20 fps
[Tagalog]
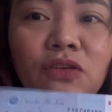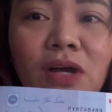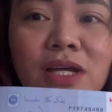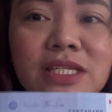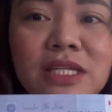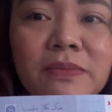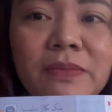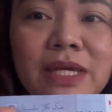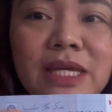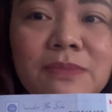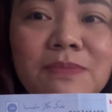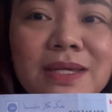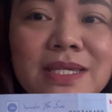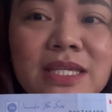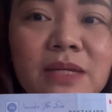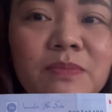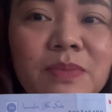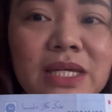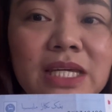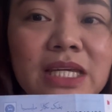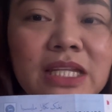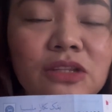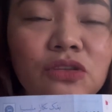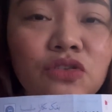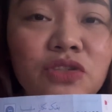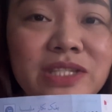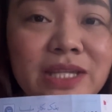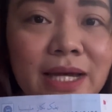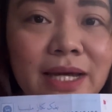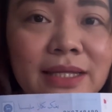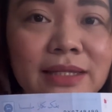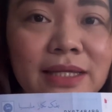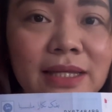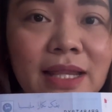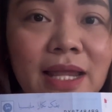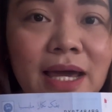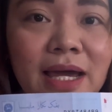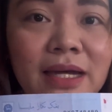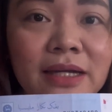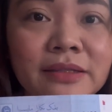kasi may ibig sabihin to sa
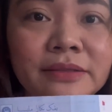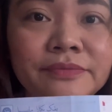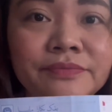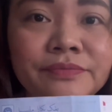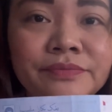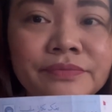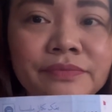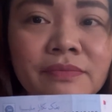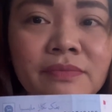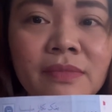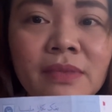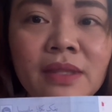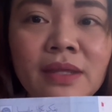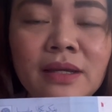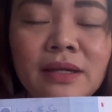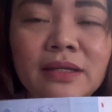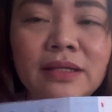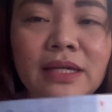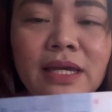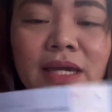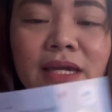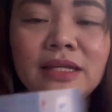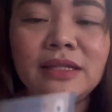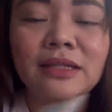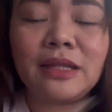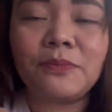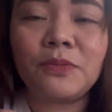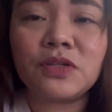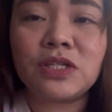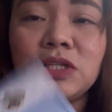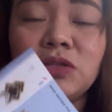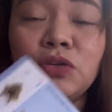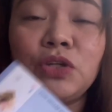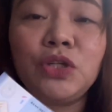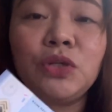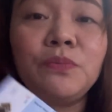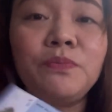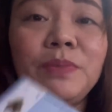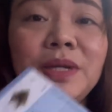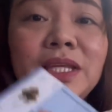kanila yan. Tapos ito
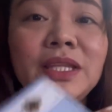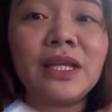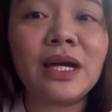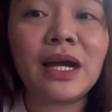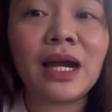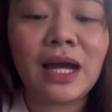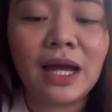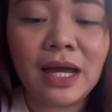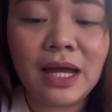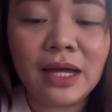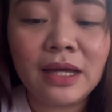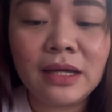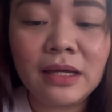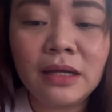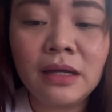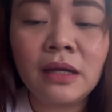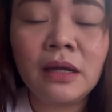yung pinaka